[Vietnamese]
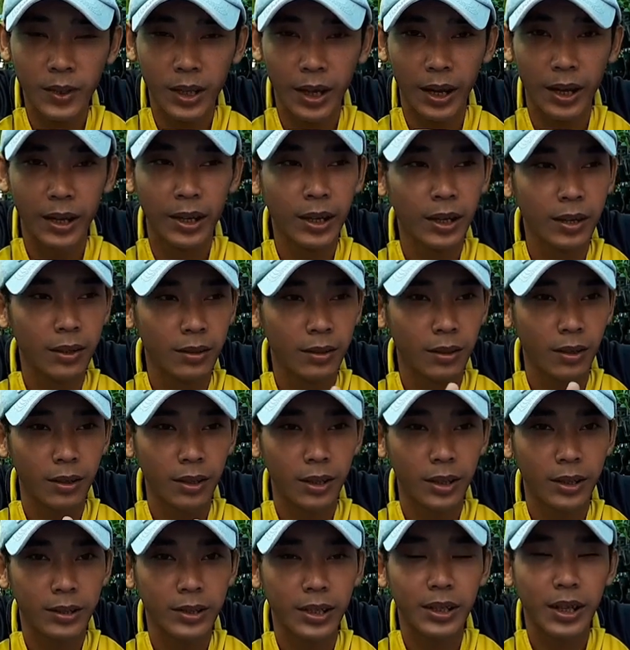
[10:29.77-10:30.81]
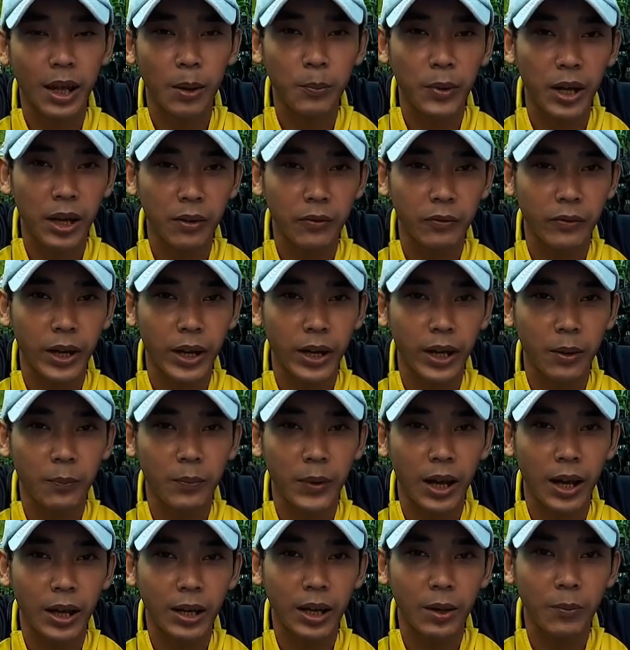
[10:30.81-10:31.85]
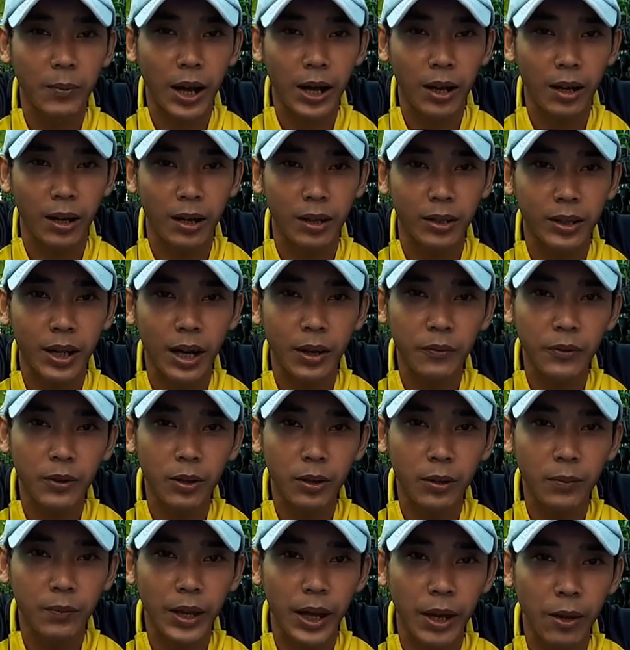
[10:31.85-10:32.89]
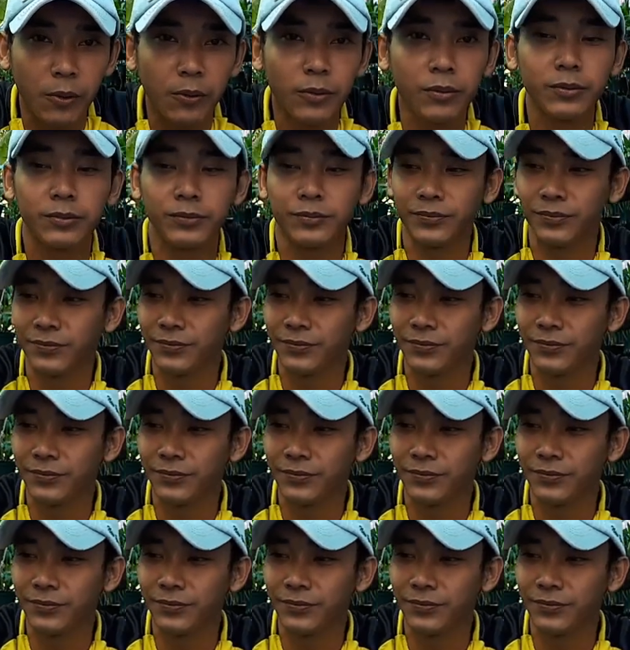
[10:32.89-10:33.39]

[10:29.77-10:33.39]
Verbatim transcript: ha rồi à, xin tạm biệt hẹn gặp lại các bạn ở các video tiếp theo